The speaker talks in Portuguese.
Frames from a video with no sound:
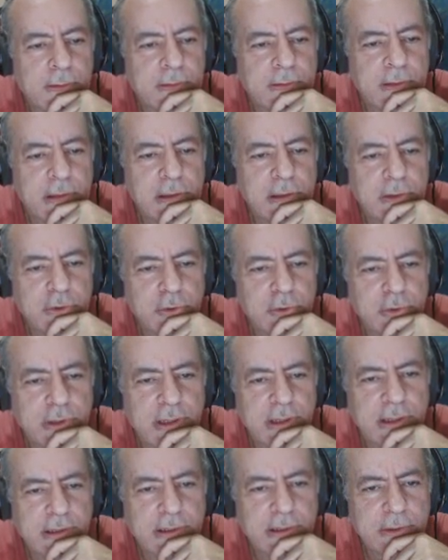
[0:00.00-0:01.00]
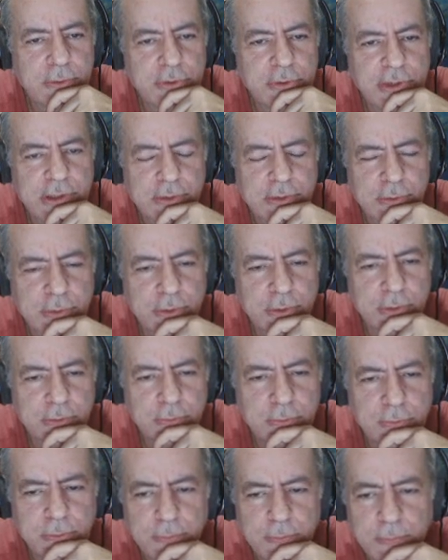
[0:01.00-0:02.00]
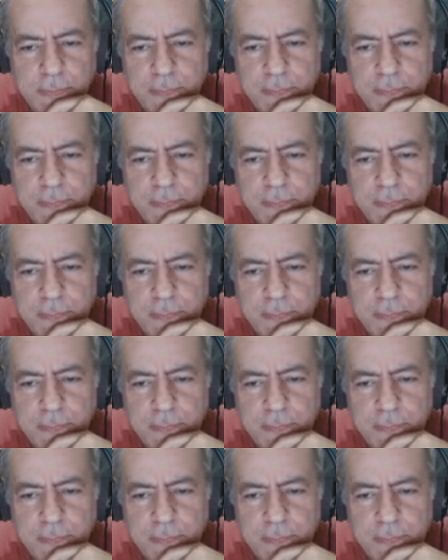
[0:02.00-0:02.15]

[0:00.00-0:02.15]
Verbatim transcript: Se ele jogar aqui, eu já troco.